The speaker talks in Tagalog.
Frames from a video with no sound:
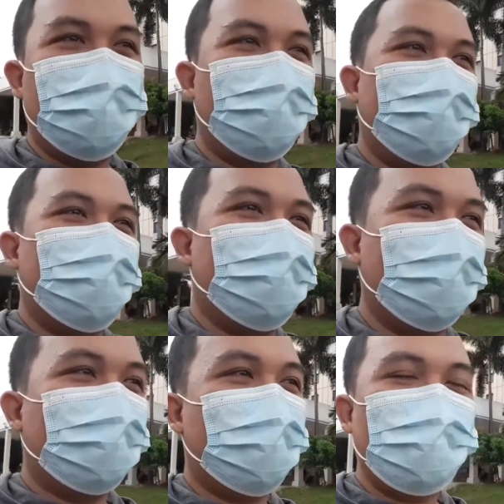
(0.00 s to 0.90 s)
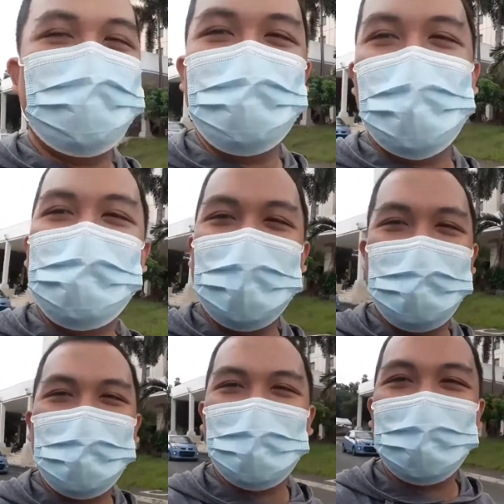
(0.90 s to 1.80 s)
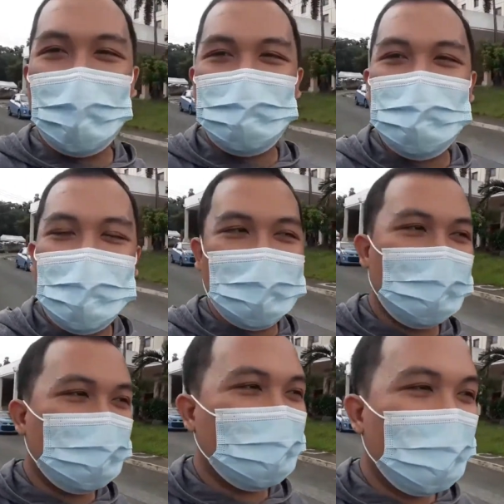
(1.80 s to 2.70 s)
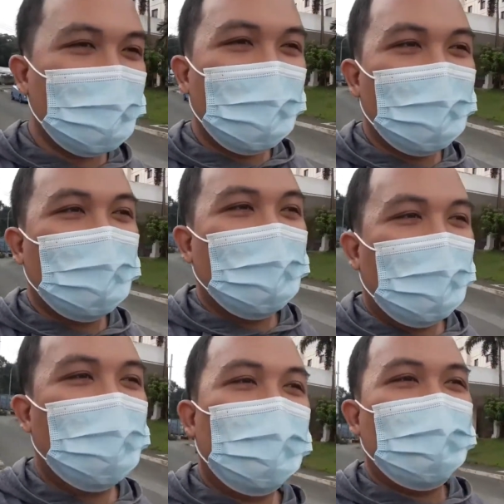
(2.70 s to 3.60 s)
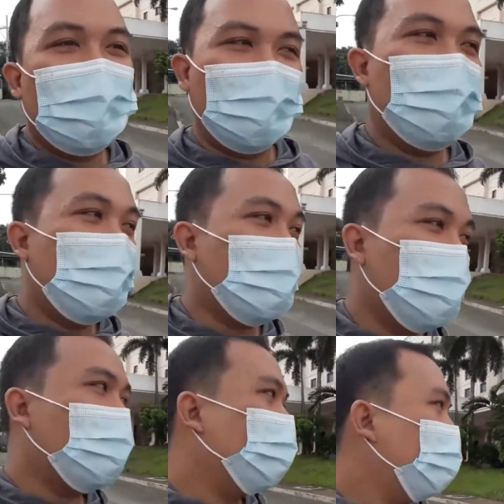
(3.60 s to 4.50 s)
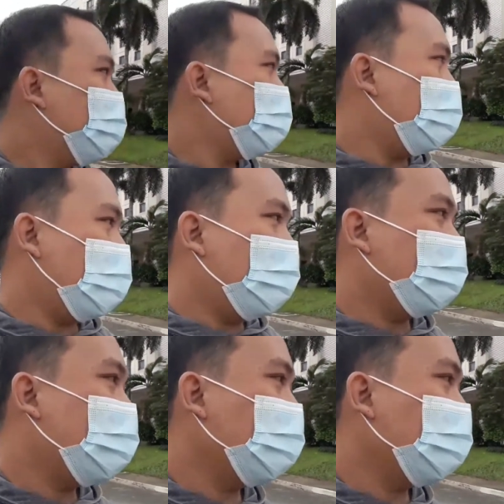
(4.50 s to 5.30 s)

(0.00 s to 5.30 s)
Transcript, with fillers: uh, ramdam na ramdam ko yung tagus ng ano uh, ah, pag swab test sa akin